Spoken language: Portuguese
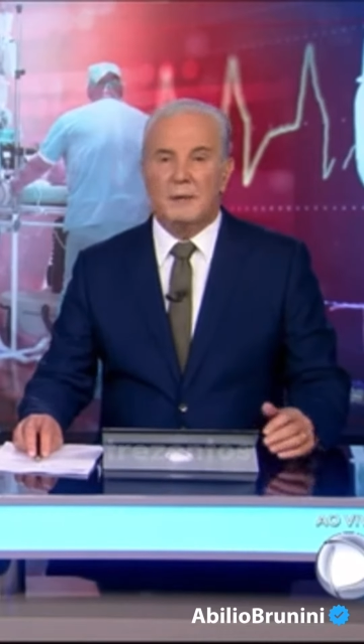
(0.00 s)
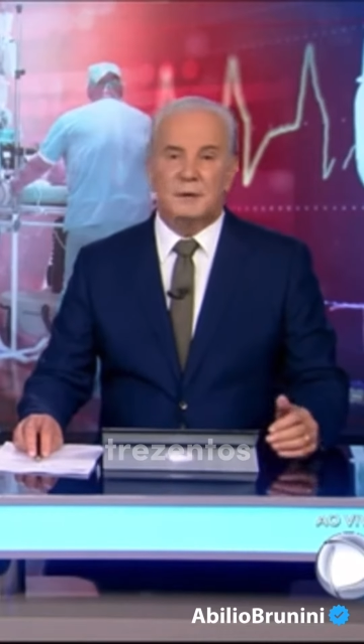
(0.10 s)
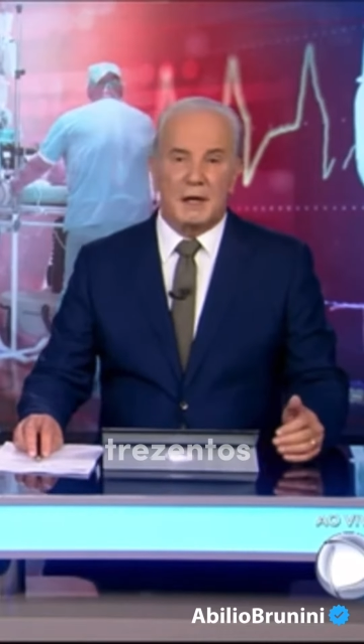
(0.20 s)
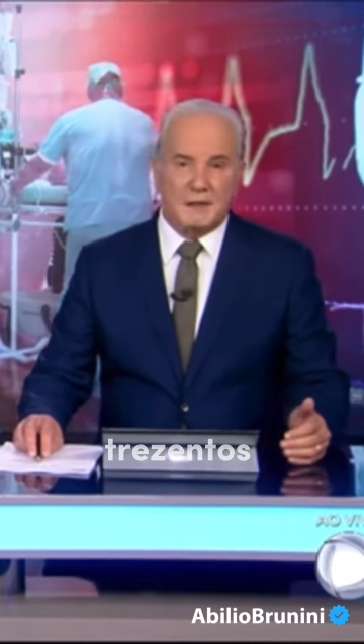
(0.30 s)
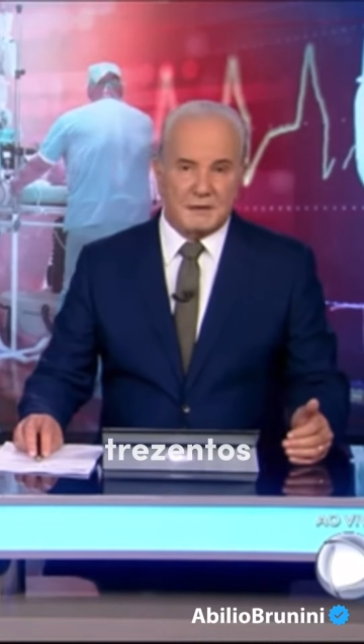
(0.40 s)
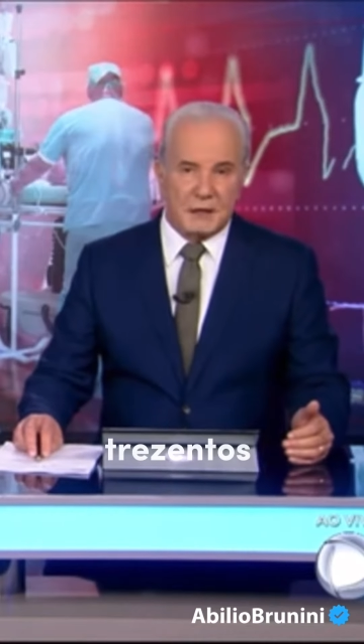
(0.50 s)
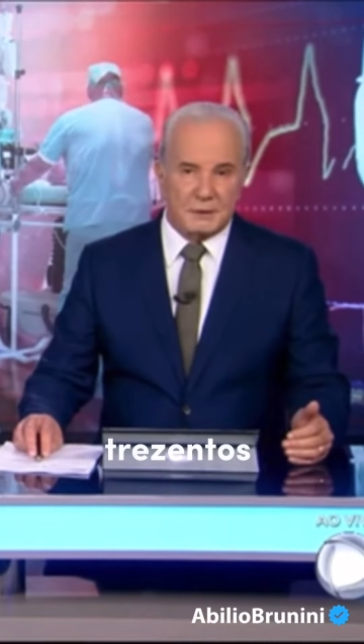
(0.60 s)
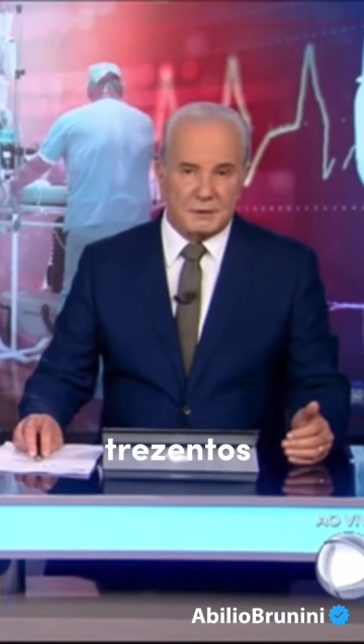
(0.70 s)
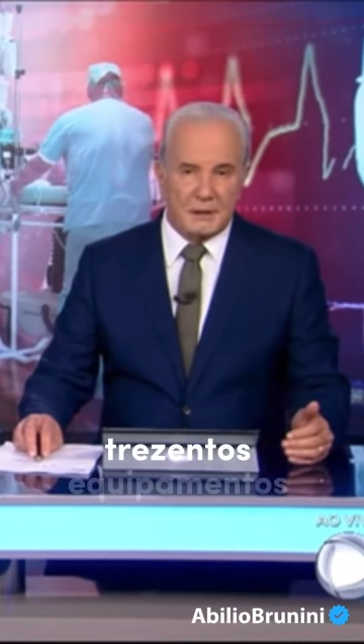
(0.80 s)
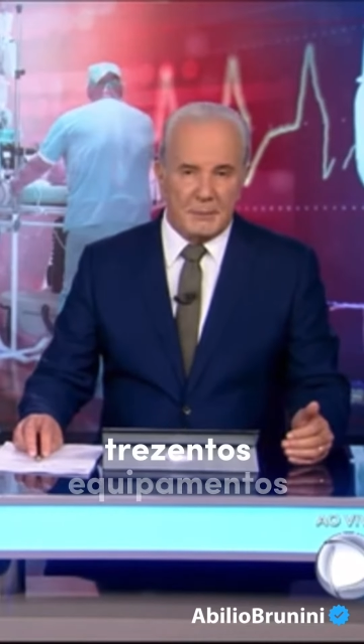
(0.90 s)

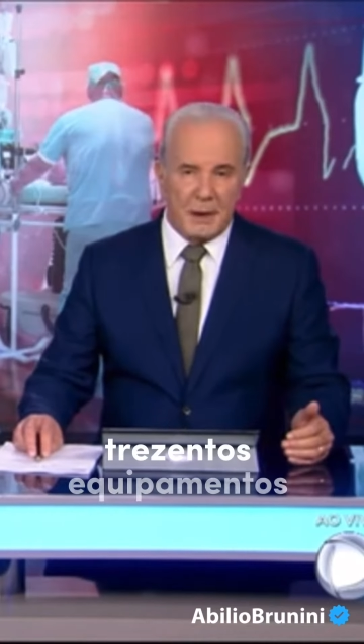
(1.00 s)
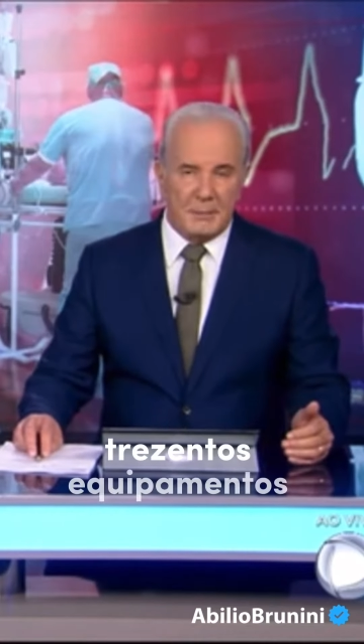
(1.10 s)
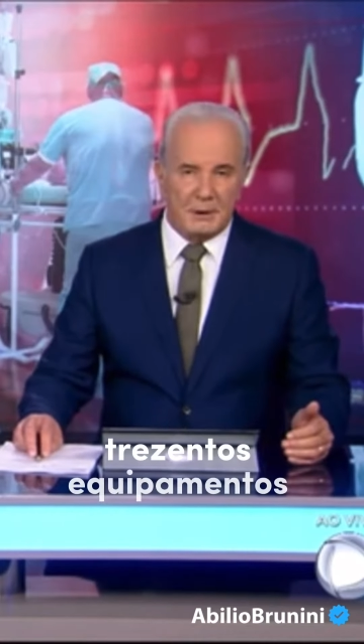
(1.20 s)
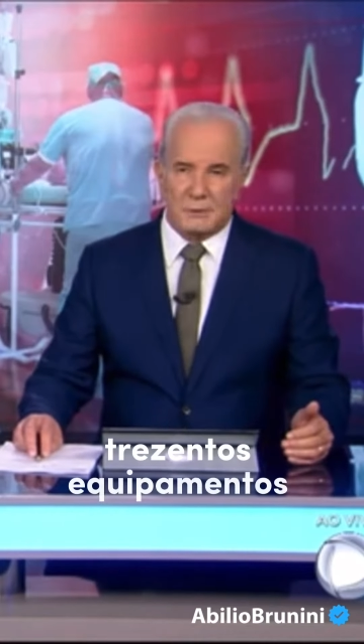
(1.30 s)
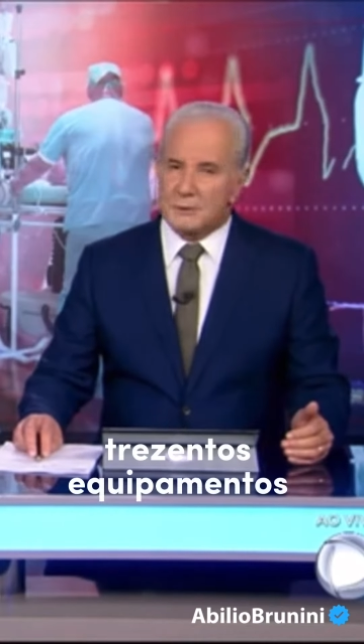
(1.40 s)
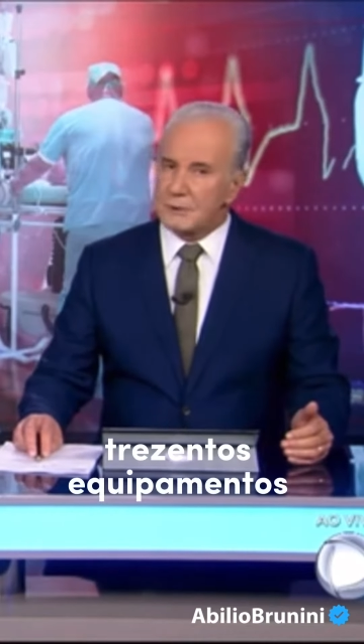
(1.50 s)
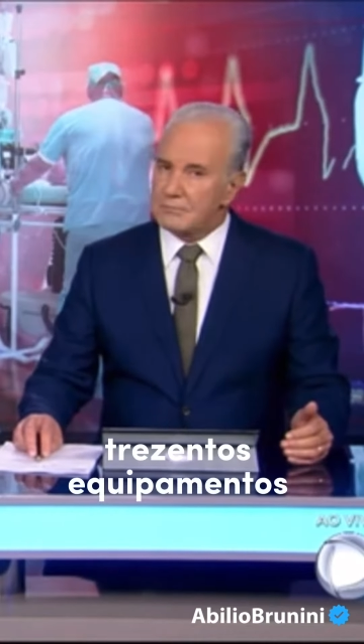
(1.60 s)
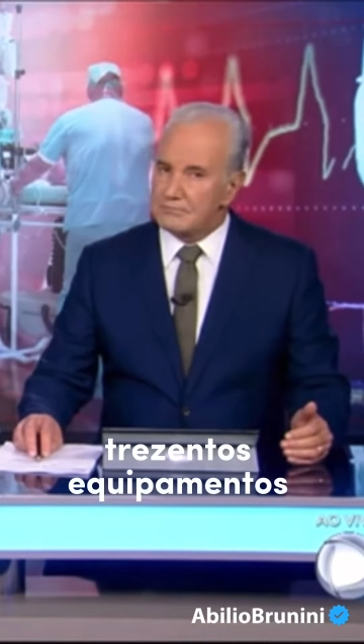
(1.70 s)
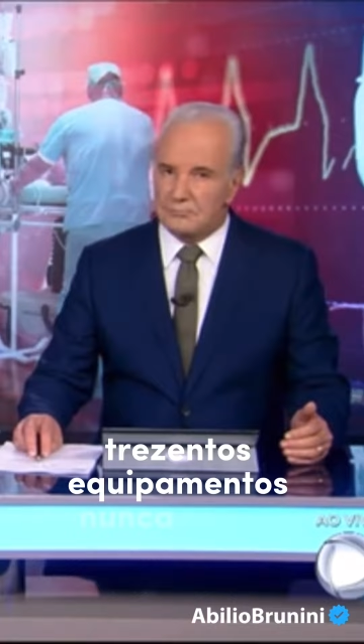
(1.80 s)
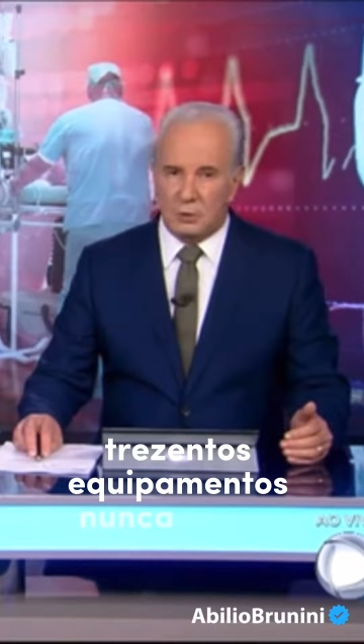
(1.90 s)
300 equipamentos
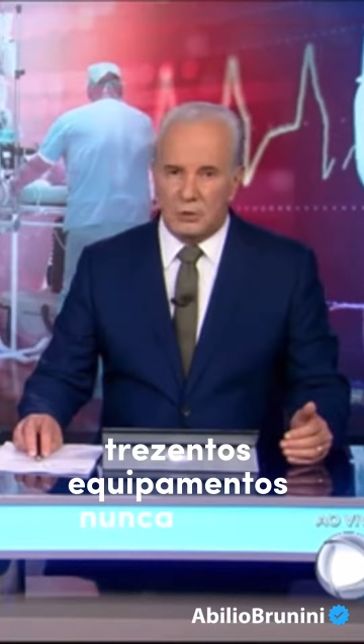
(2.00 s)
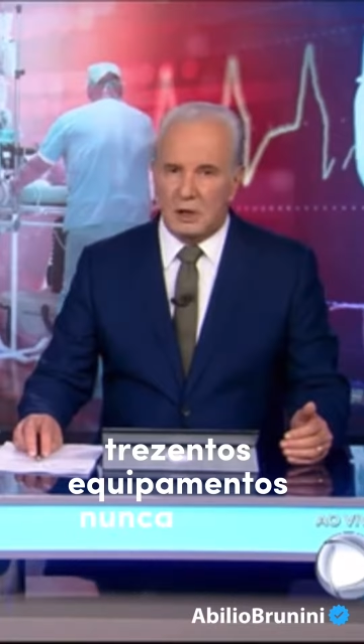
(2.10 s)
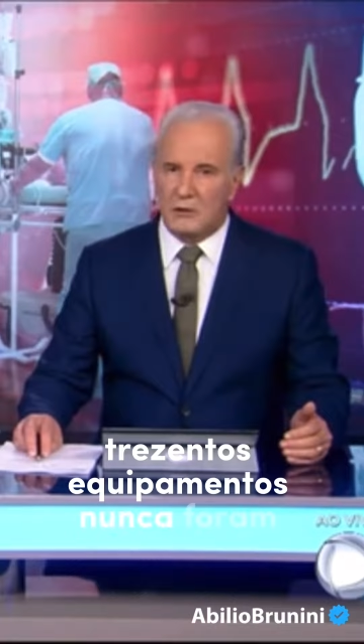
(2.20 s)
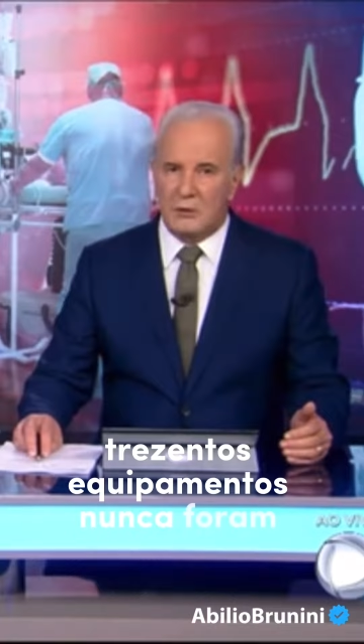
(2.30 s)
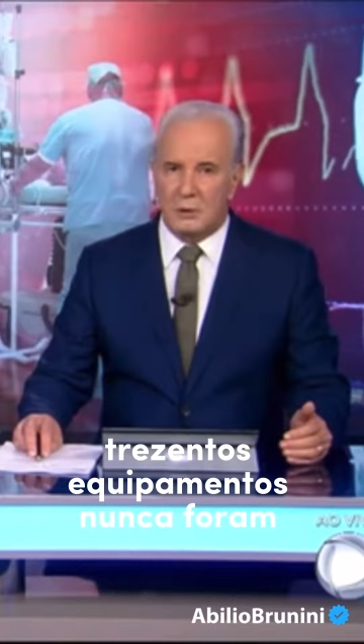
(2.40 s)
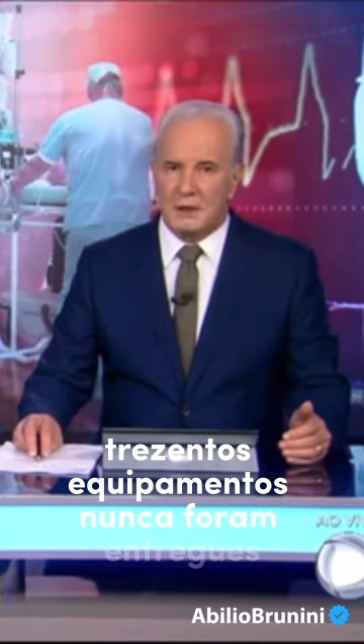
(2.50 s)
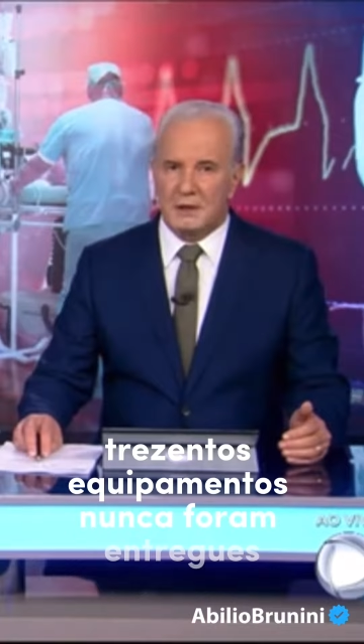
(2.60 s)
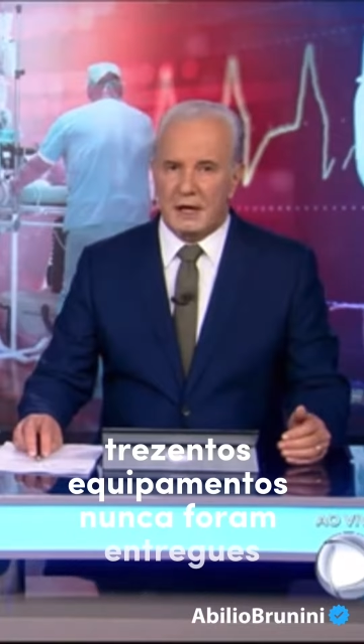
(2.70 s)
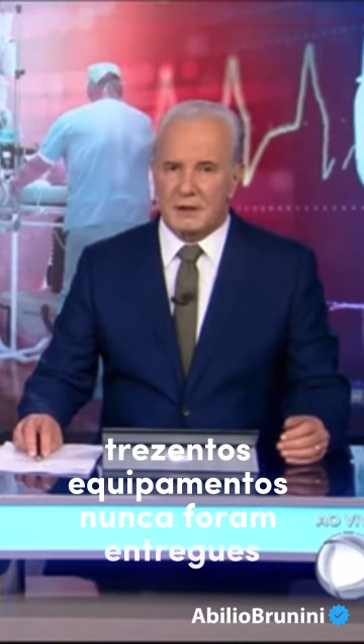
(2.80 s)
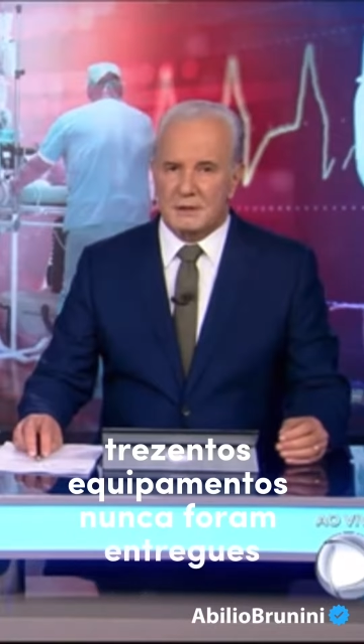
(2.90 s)
nunca foram
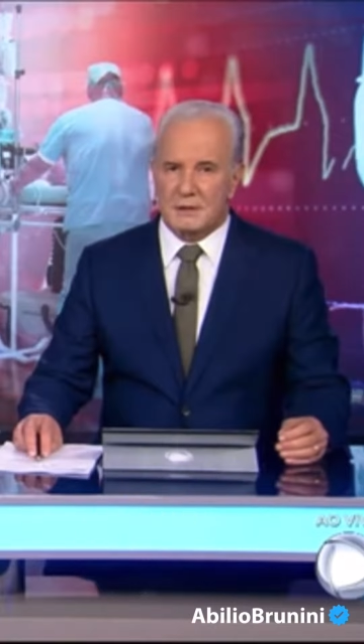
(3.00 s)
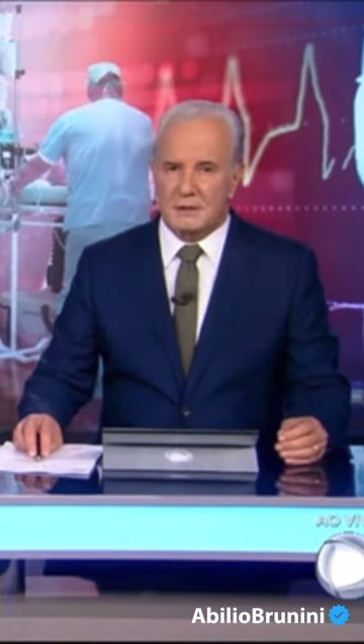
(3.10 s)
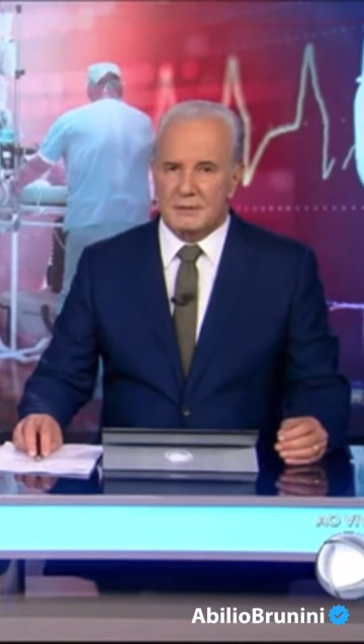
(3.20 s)
entregues.